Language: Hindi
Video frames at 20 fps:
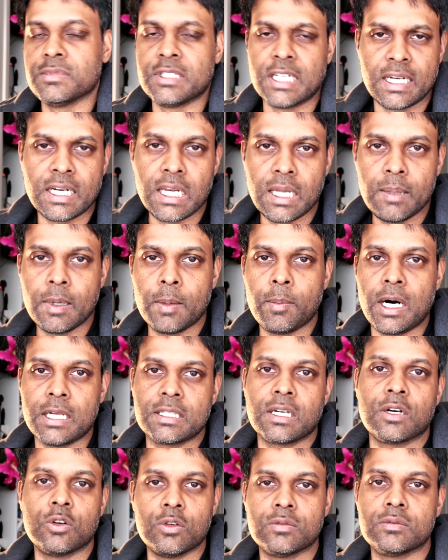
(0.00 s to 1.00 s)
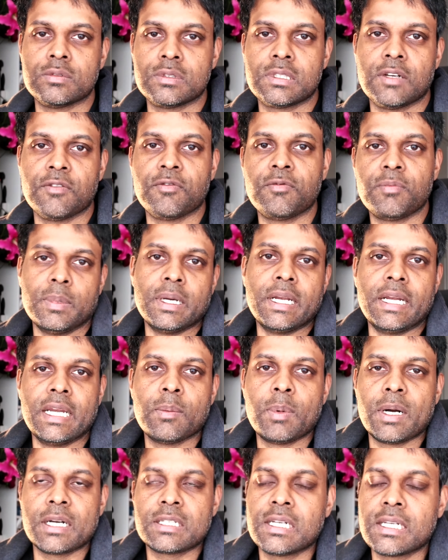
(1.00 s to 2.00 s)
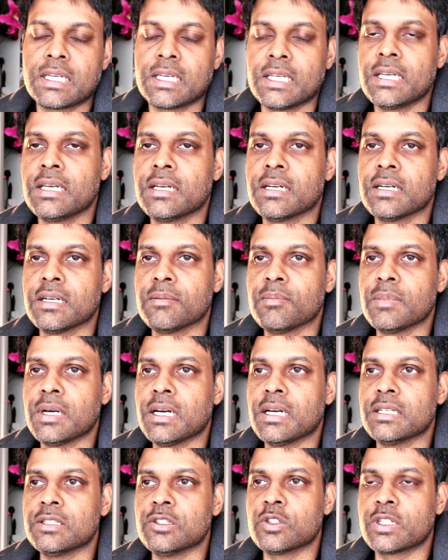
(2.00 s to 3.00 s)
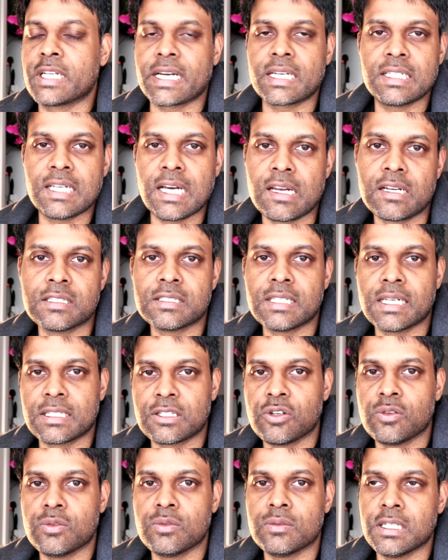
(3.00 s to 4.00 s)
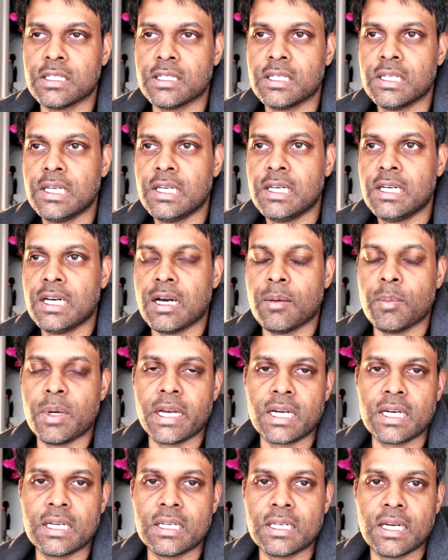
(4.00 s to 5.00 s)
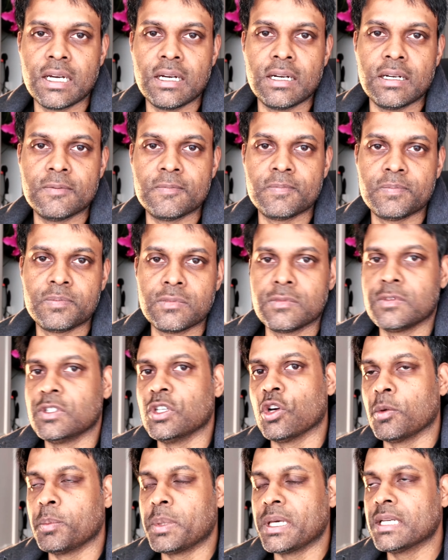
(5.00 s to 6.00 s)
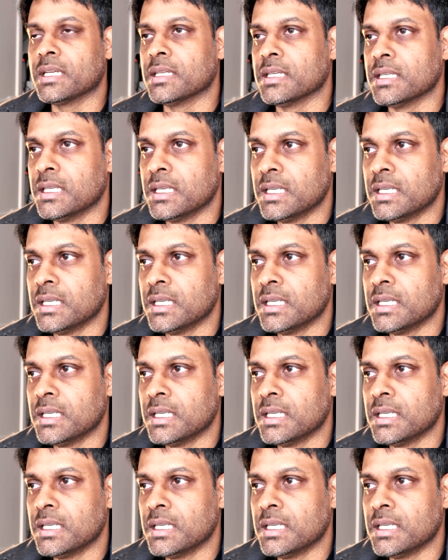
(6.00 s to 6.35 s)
जनरली मैं बात करूँ सिर्फ इंडिया पाकिस्तान की नहीं मैं जो टेक चैनल्स देखता हूँ अमेरिकन या यूरोपियन